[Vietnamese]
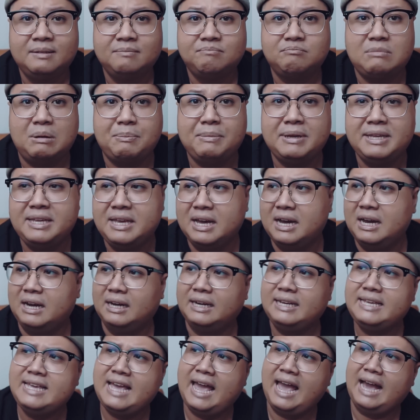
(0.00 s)
mà bây giờ
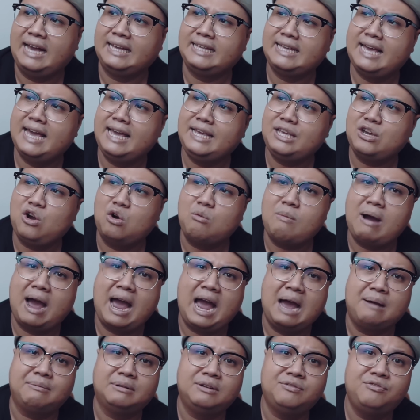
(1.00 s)
cái dàn dây chầu
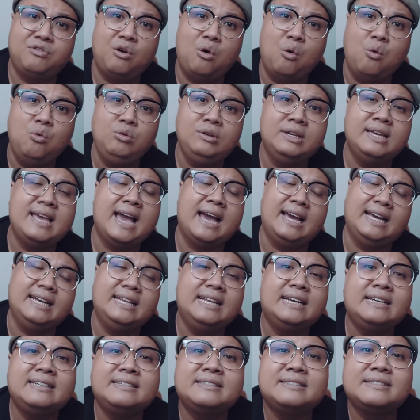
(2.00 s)
bà mà nó phủ như vậy
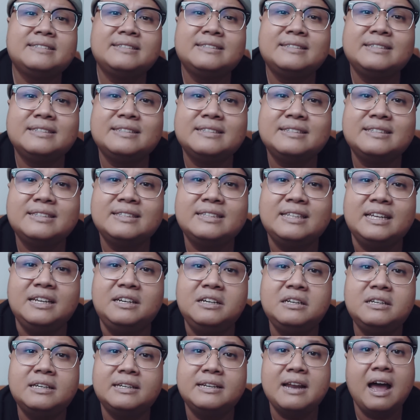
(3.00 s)
đó thì
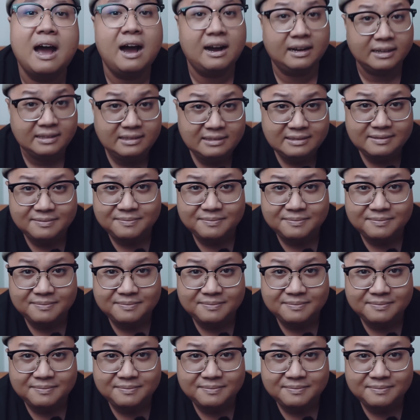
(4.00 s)
rất là đỡ